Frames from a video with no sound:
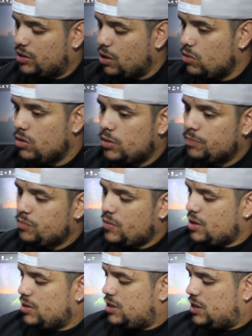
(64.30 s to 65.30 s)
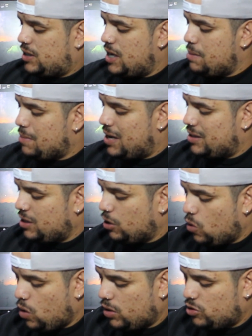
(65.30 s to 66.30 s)
Então, sem mais
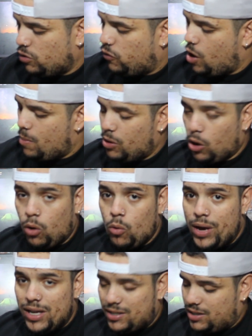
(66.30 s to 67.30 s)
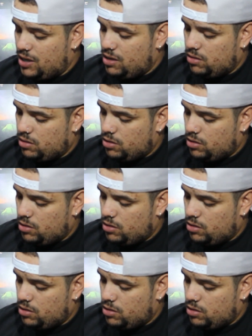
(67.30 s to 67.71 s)
delongas, eu vou abrir logo esse.